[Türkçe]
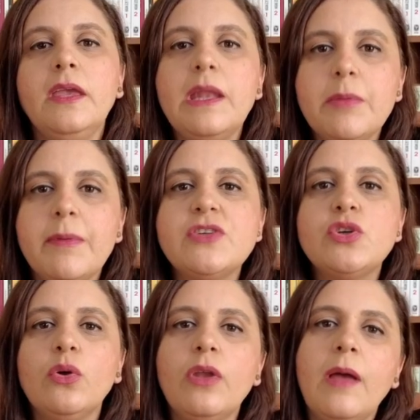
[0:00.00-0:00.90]
Yine bir
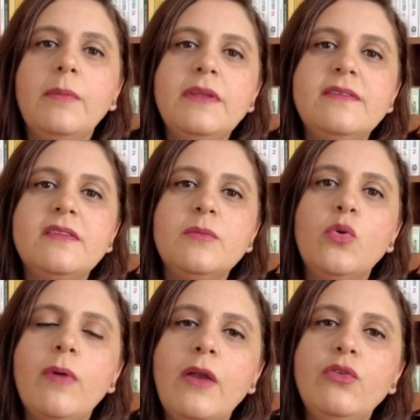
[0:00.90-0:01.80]
başka önemli isim
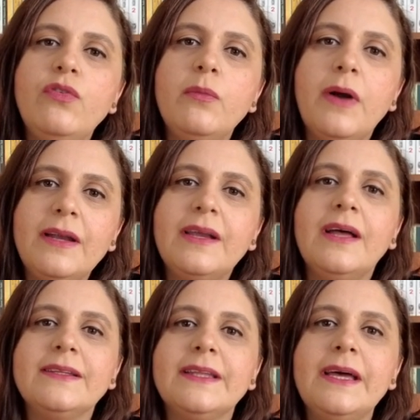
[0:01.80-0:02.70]
Ömer Lütfi
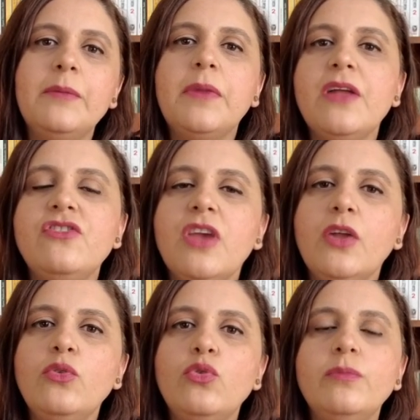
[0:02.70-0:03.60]
Barkan da
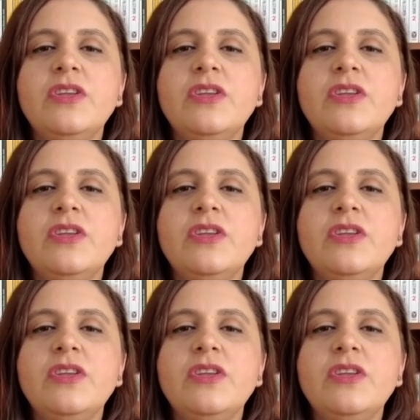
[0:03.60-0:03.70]
Baciyani Rum